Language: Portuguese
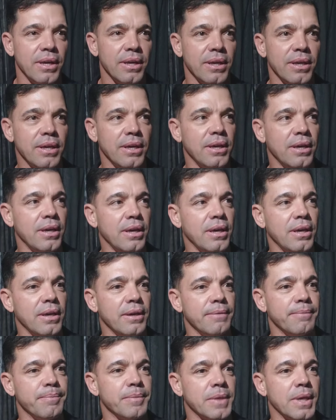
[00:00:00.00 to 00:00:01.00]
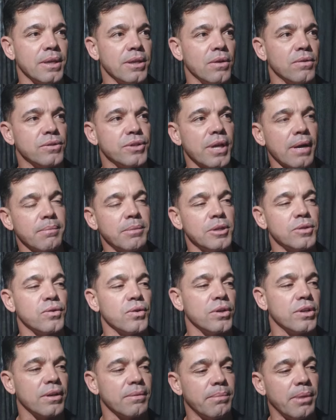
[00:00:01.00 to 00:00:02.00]
E que Deus te
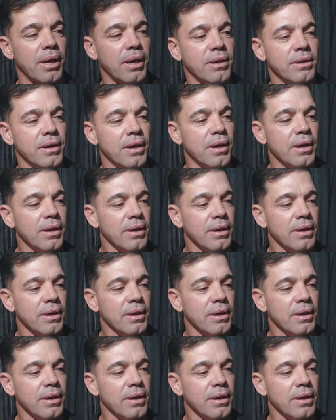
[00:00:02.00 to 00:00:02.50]
abençoe também,